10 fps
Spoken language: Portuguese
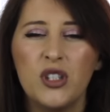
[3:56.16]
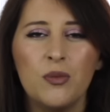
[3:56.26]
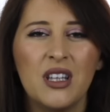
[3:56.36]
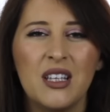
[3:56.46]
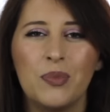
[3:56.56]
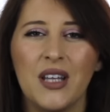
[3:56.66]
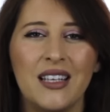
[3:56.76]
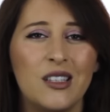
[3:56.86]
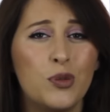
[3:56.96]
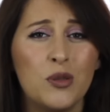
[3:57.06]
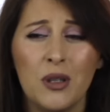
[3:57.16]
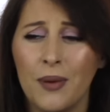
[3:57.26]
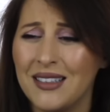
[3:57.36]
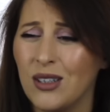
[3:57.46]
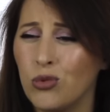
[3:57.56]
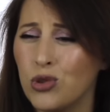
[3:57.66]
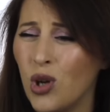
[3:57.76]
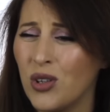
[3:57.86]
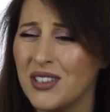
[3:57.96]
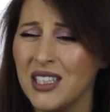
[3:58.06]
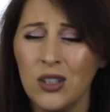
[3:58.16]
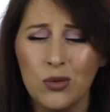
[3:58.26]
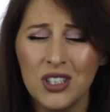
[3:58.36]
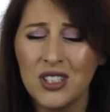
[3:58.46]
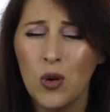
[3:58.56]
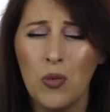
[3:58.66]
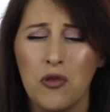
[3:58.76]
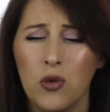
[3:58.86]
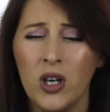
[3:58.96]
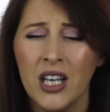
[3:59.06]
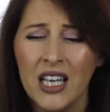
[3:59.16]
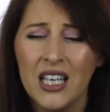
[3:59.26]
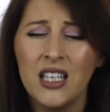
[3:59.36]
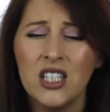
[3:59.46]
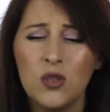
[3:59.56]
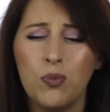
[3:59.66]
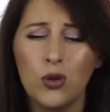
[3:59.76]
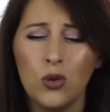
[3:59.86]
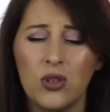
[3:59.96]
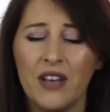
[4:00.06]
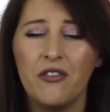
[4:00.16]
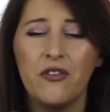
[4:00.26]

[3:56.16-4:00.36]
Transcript: Por cima de lip liner, por cima de batom, sozinho, seja como for, este produto é